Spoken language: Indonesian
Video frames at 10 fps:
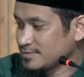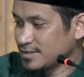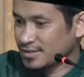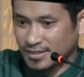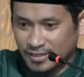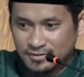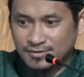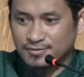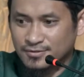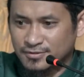Ya,
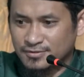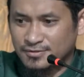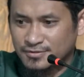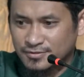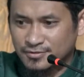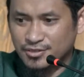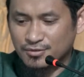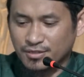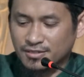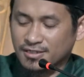kasih untuk
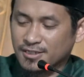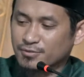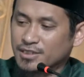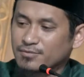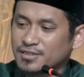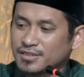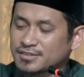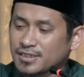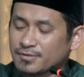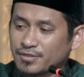Usman Karena pertama dengan
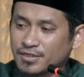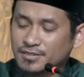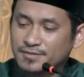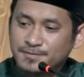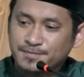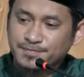siapa?